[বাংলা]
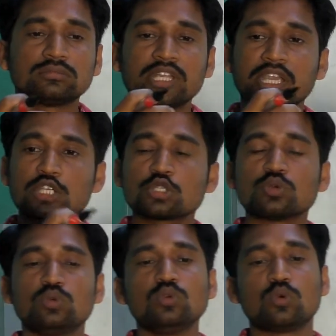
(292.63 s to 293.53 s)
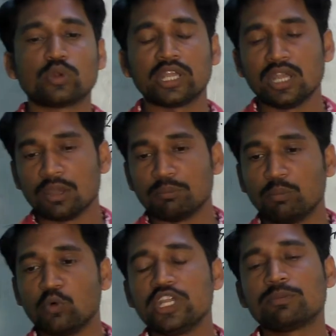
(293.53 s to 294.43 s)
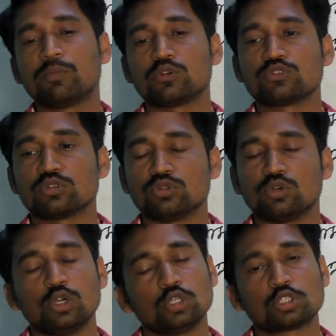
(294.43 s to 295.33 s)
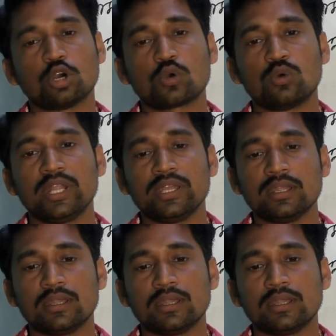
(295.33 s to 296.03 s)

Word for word: থেকে শুরু করে বণিক পর্যন্ত সকলেই